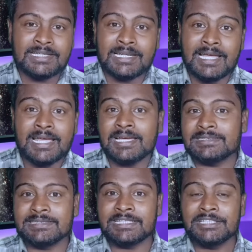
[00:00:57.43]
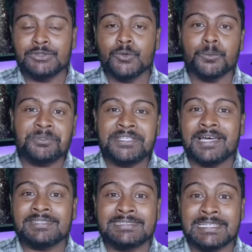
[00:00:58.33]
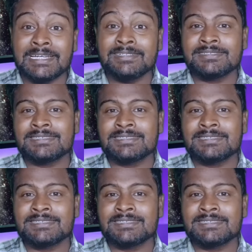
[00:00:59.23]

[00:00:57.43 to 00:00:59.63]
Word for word: लेकर आया है यही नोबिया जेड